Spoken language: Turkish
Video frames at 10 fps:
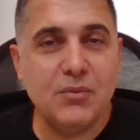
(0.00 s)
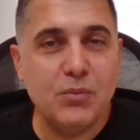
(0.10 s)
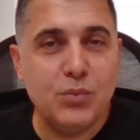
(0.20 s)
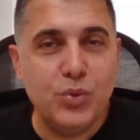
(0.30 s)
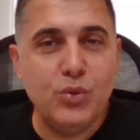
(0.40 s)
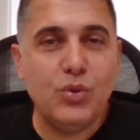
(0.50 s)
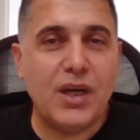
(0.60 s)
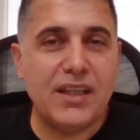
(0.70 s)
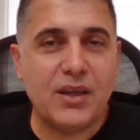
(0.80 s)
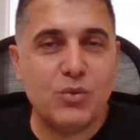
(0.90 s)
bu
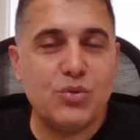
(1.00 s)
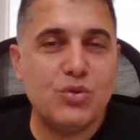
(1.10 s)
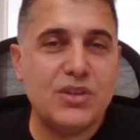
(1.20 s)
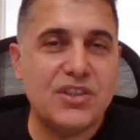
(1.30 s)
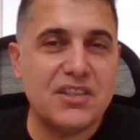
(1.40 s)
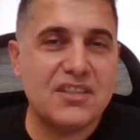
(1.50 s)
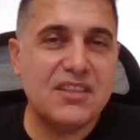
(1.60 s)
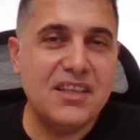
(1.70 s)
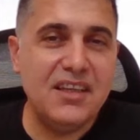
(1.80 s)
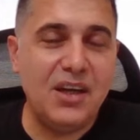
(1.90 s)
kadar ucuzluk
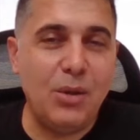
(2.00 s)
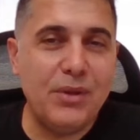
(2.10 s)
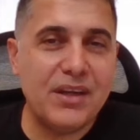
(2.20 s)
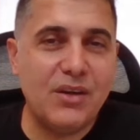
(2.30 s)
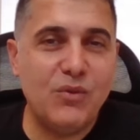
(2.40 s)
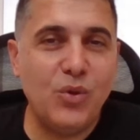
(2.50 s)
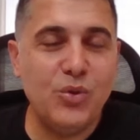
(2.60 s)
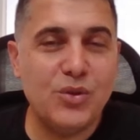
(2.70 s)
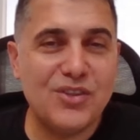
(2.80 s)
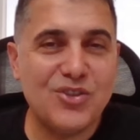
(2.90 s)
içerisinde Amerikan fon
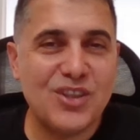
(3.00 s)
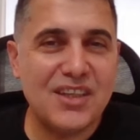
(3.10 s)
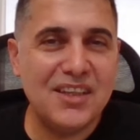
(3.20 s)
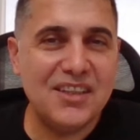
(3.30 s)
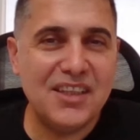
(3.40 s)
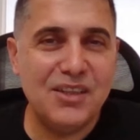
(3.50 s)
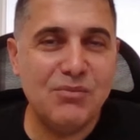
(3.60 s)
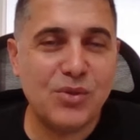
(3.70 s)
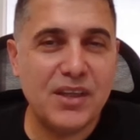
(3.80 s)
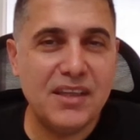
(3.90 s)
yöneticilerine
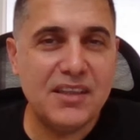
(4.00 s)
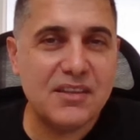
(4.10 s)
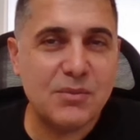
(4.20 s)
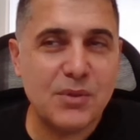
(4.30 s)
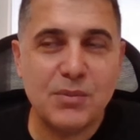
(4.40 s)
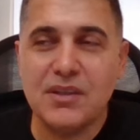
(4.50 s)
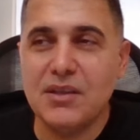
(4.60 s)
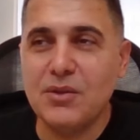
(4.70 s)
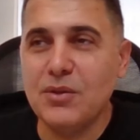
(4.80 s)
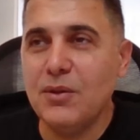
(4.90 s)
gelin buraya yatırım yapın
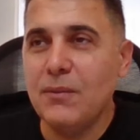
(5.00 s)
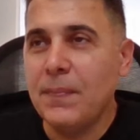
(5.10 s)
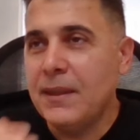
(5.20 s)
deniyor.